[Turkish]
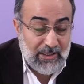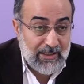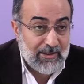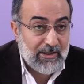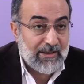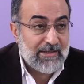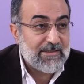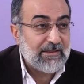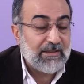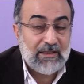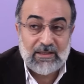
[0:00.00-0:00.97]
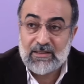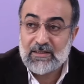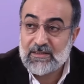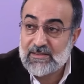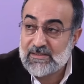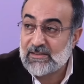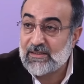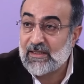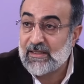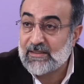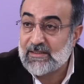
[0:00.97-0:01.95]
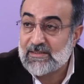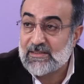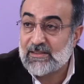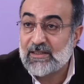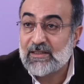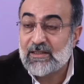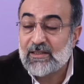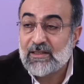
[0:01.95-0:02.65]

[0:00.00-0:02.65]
her karesindeki izini, etkisini